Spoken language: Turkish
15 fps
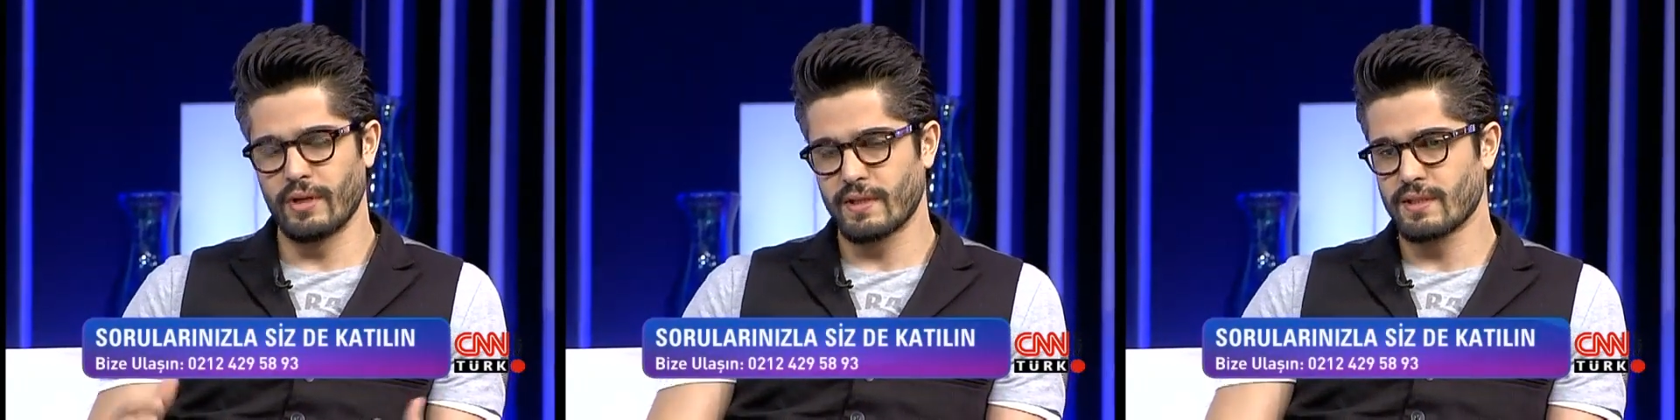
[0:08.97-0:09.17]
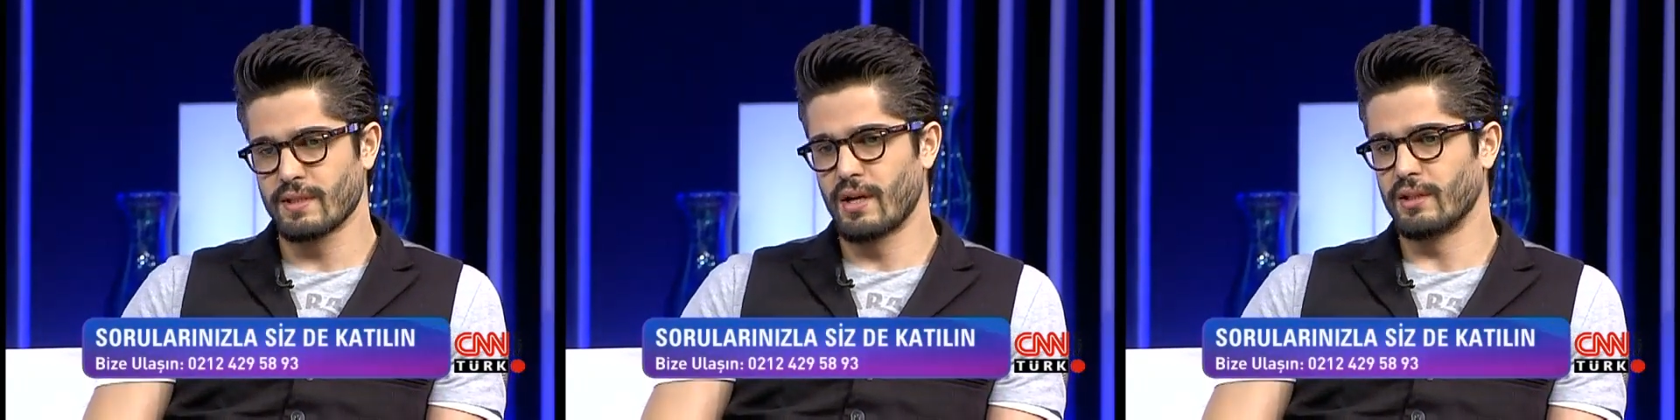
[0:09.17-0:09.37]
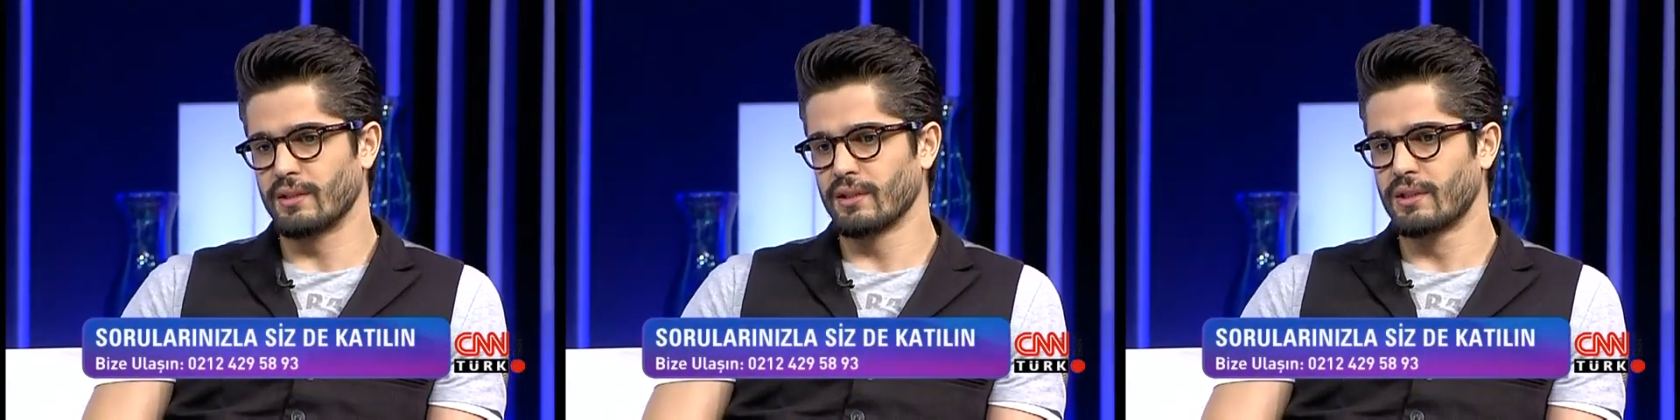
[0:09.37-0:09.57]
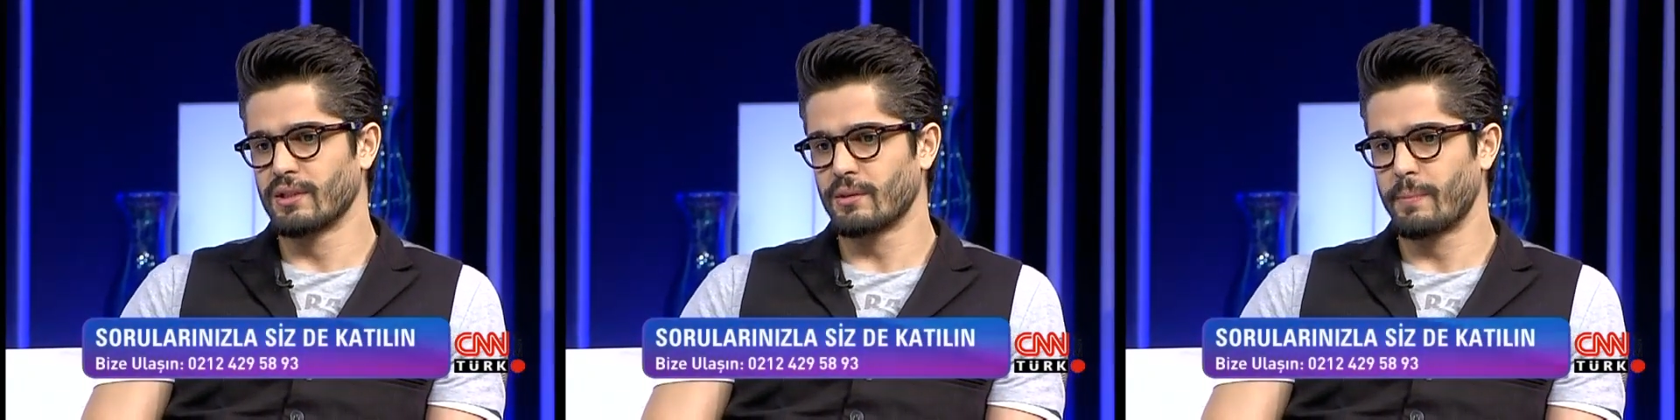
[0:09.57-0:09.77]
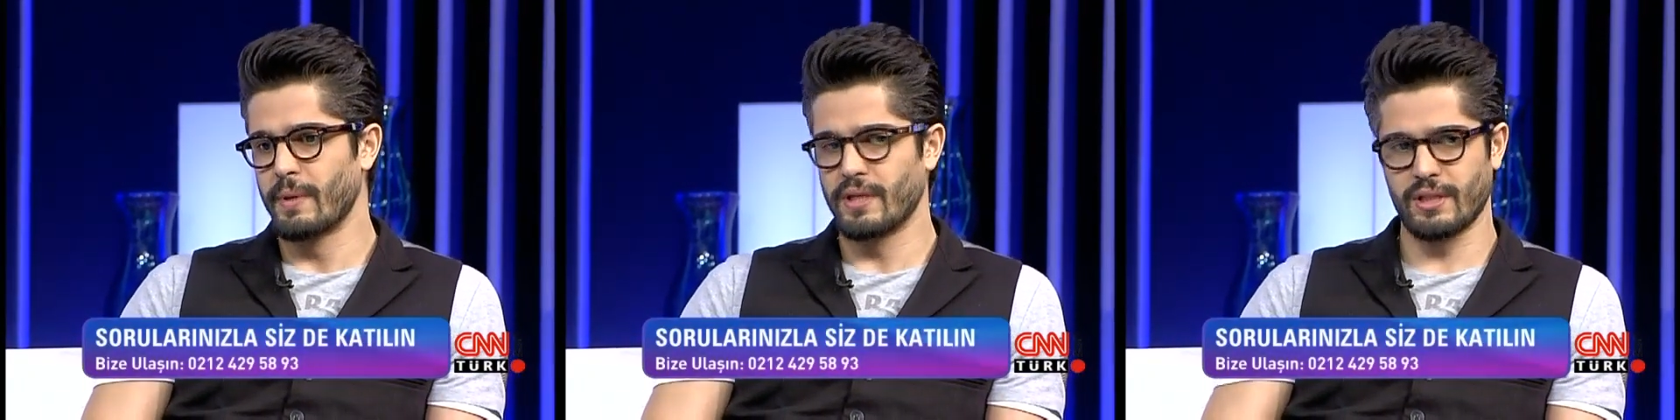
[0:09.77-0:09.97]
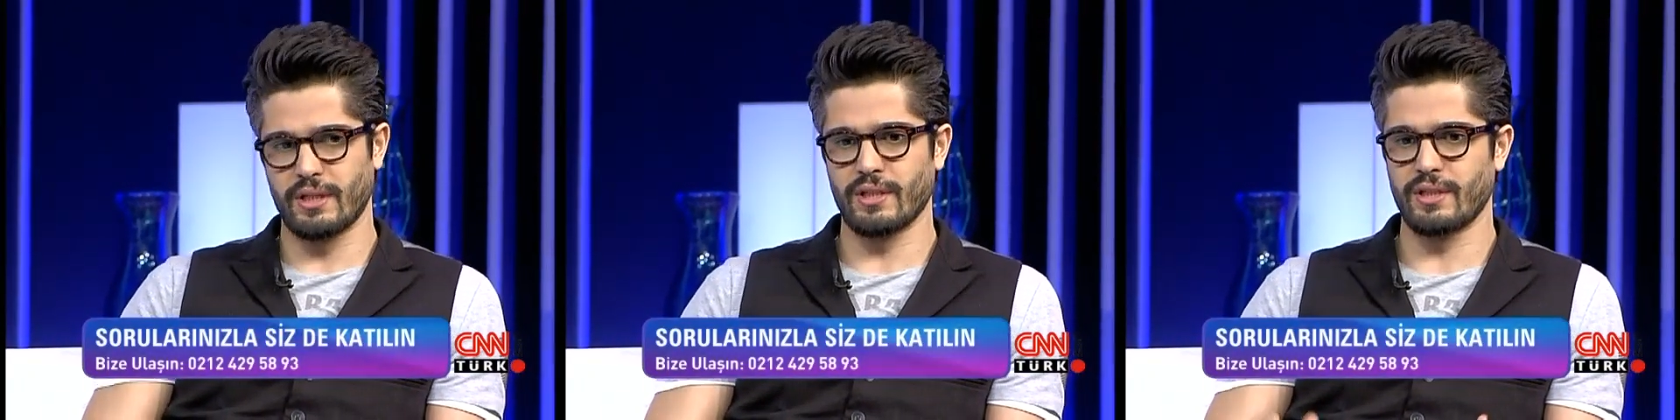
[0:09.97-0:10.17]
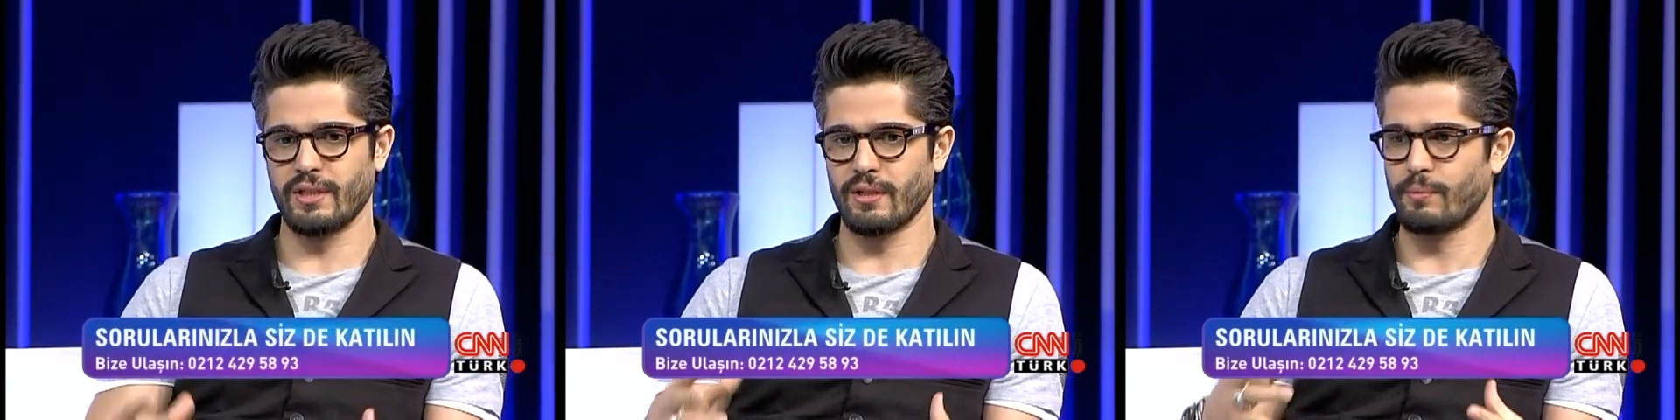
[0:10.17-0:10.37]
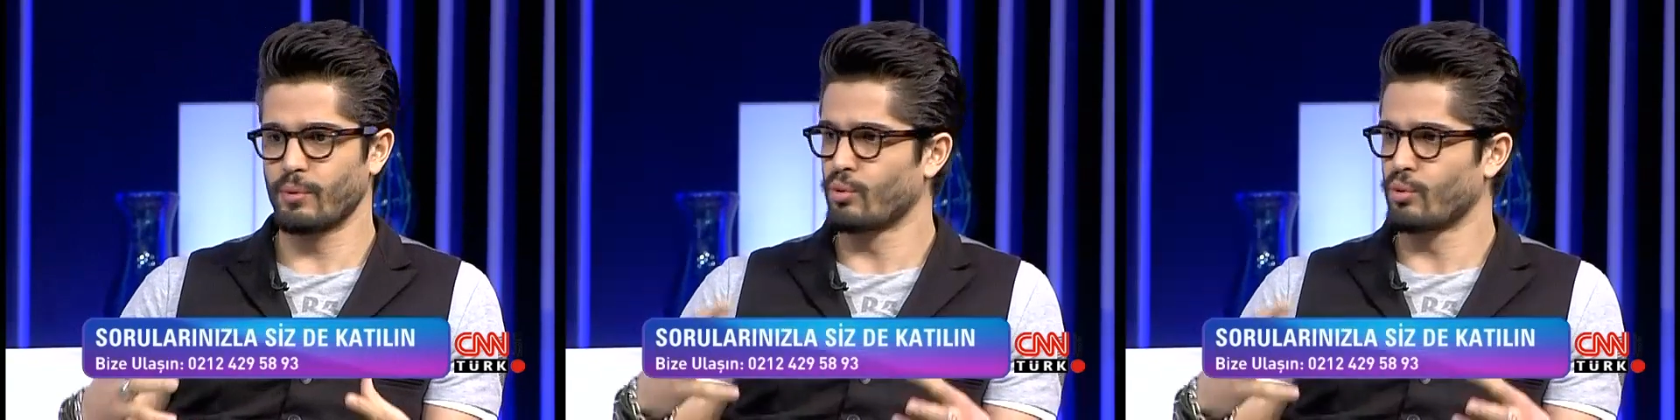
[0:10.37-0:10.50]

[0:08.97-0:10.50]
esnada 45 kişilik